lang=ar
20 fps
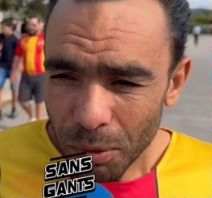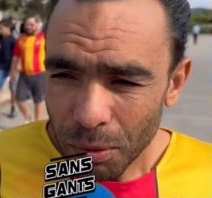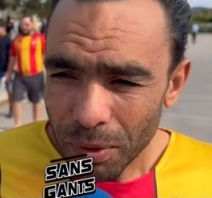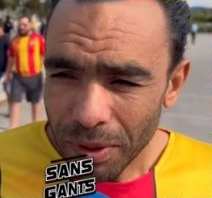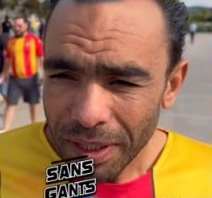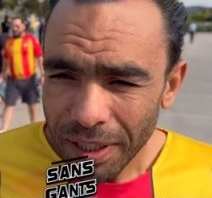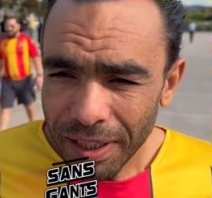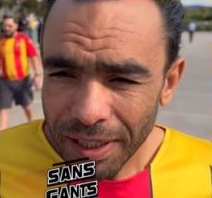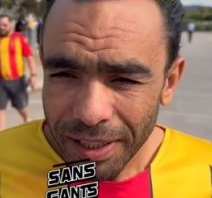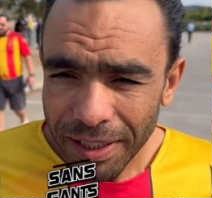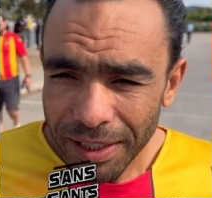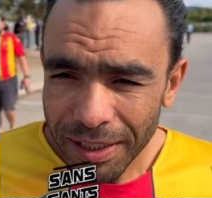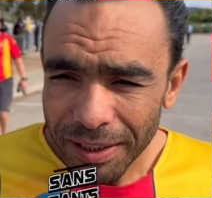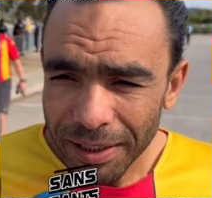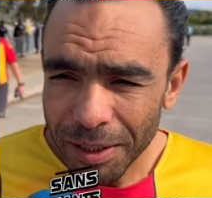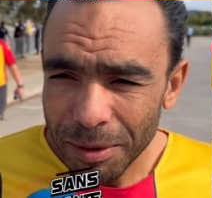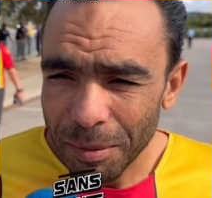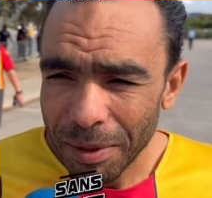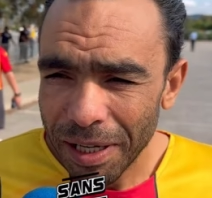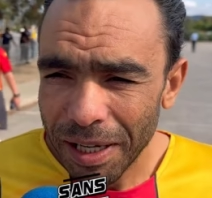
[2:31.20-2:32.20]
والله آه،
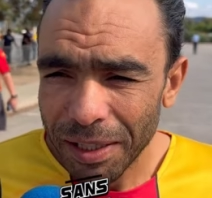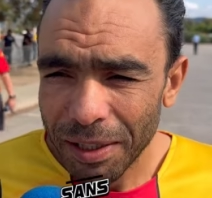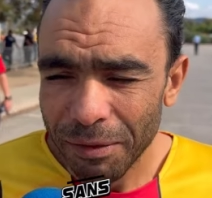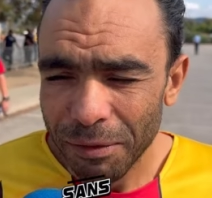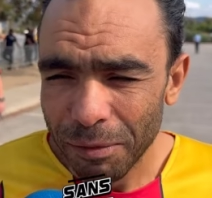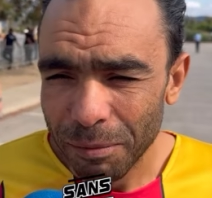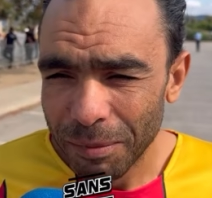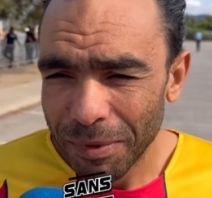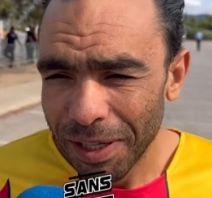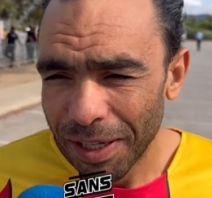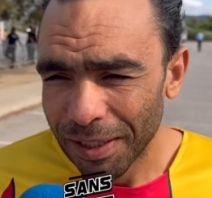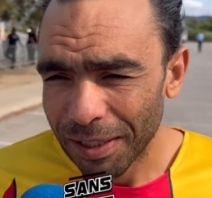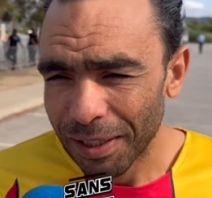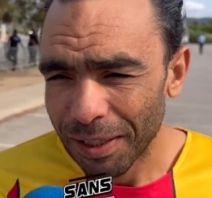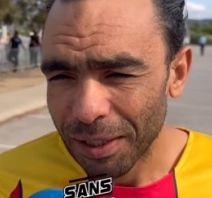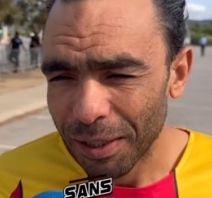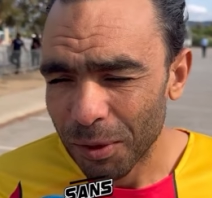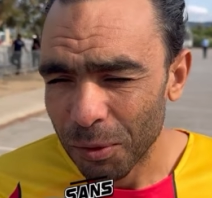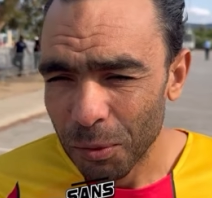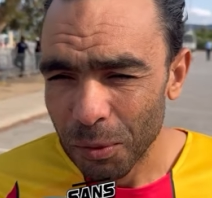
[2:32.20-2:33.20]
ديما الهدف
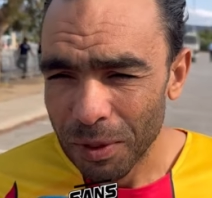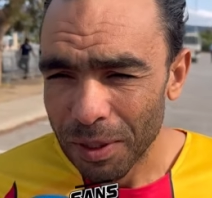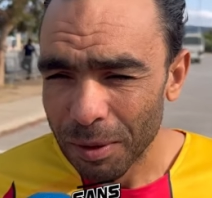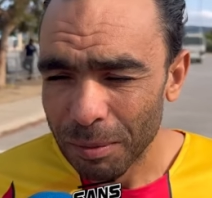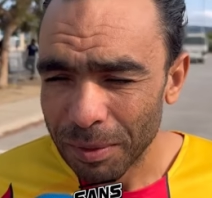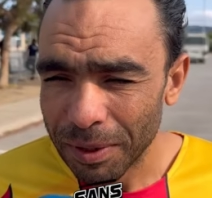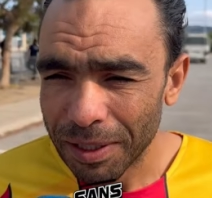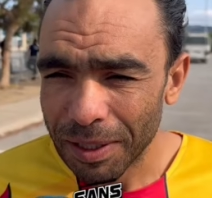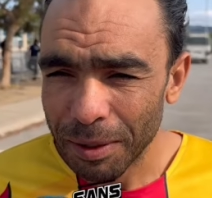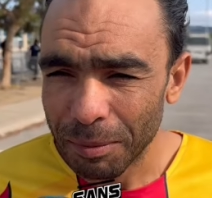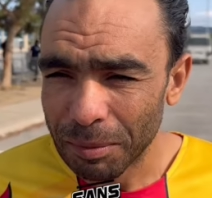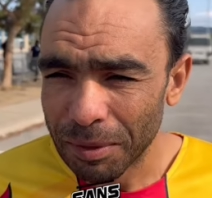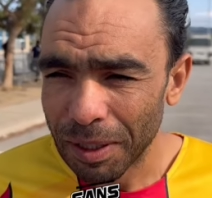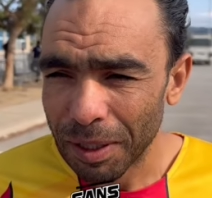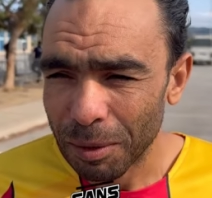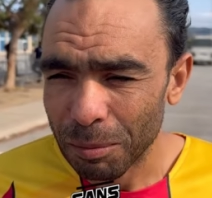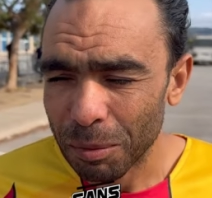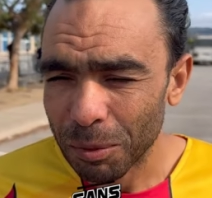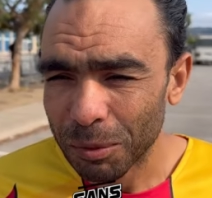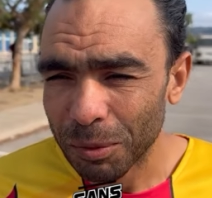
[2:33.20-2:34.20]
نتاعنا الاول ربيط الابطال
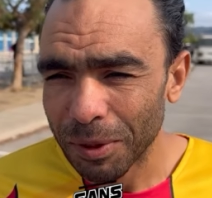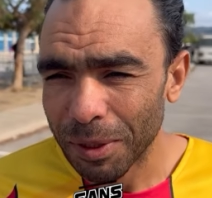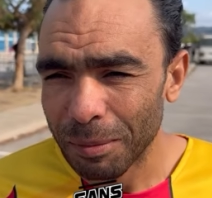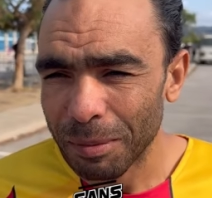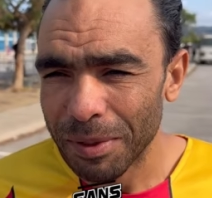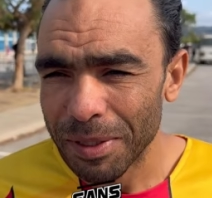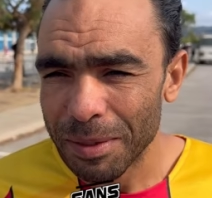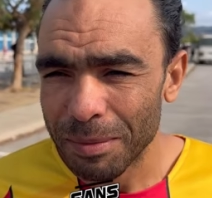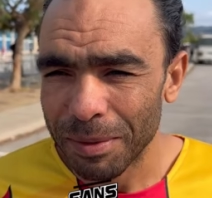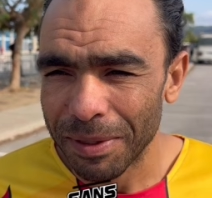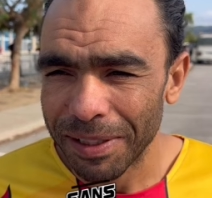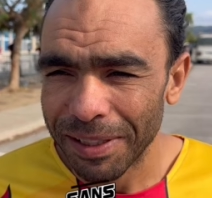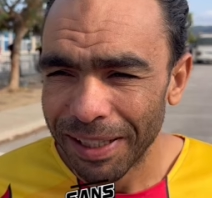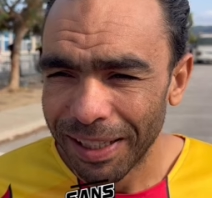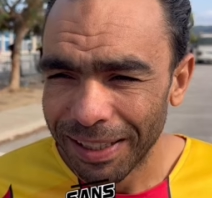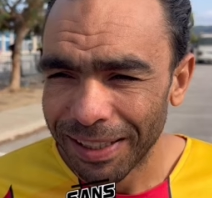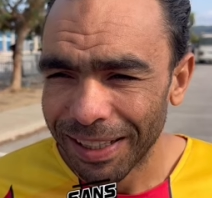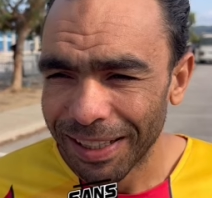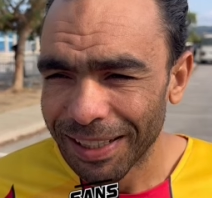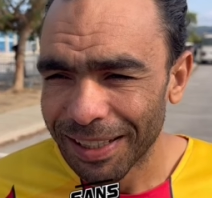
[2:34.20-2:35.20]
البطوله بالنسبه لي
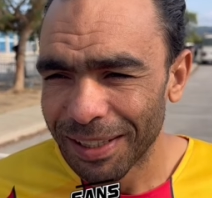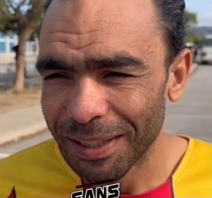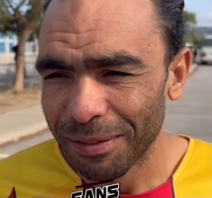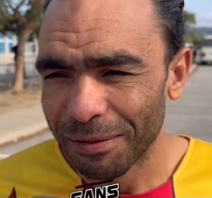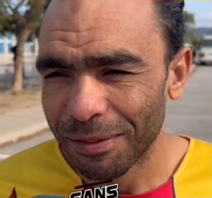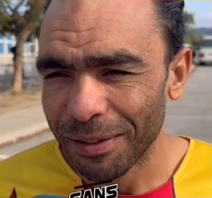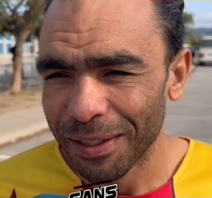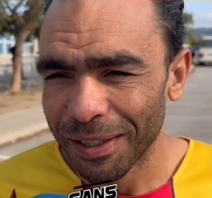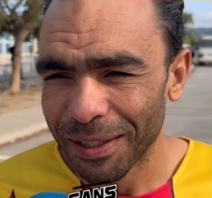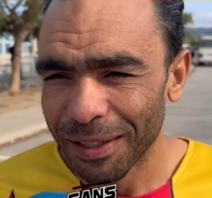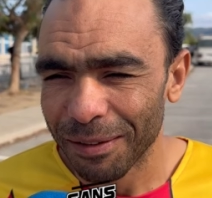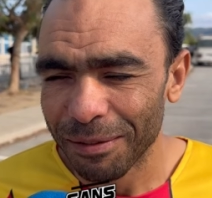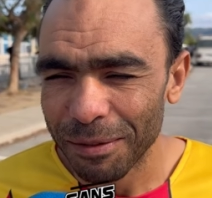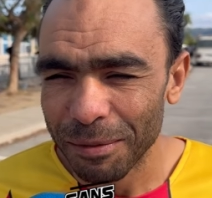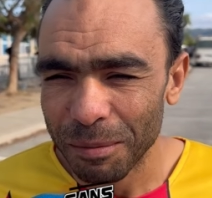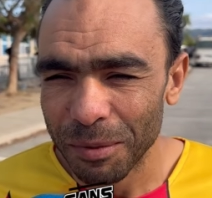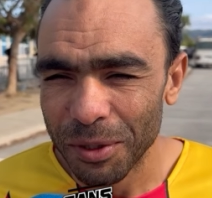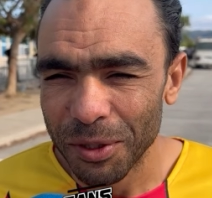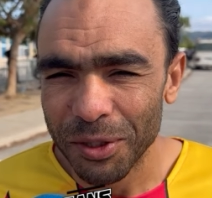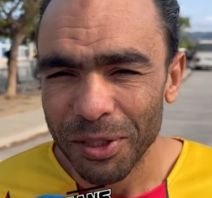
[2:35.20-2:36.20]
نحن حكايه فارغه
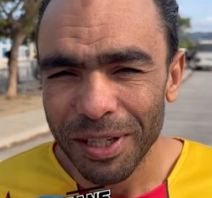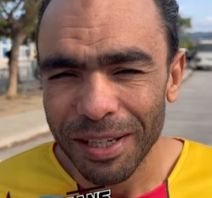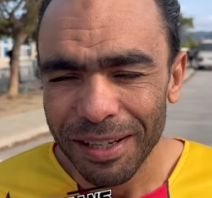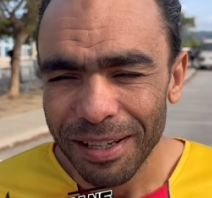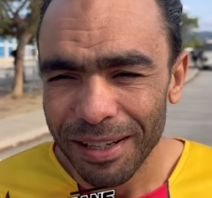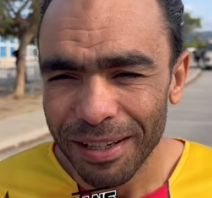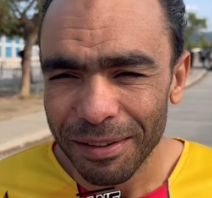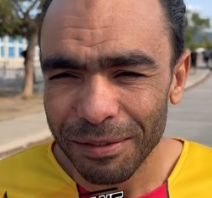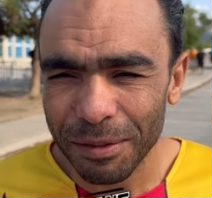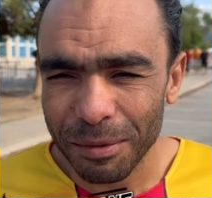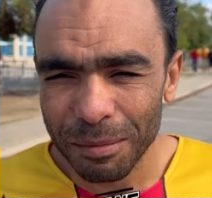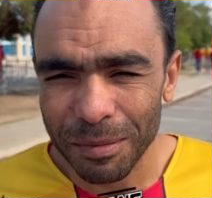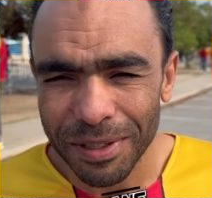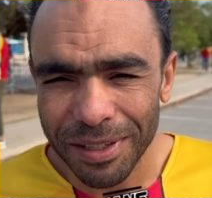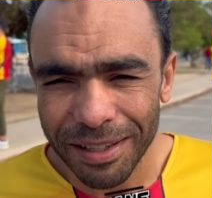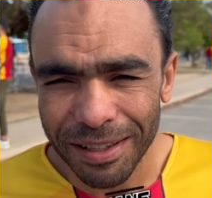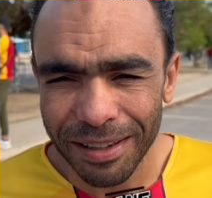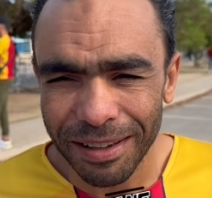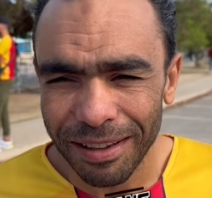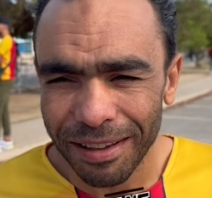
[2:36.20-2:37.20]
فهمني ان شاء الله
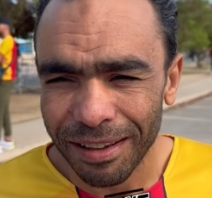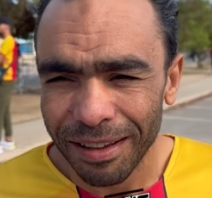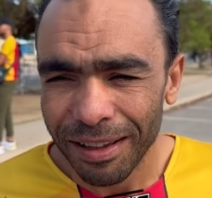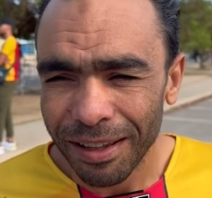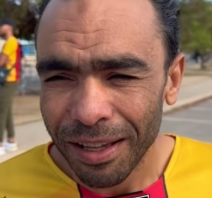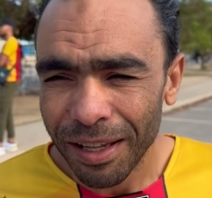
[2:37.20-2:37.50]
فهمني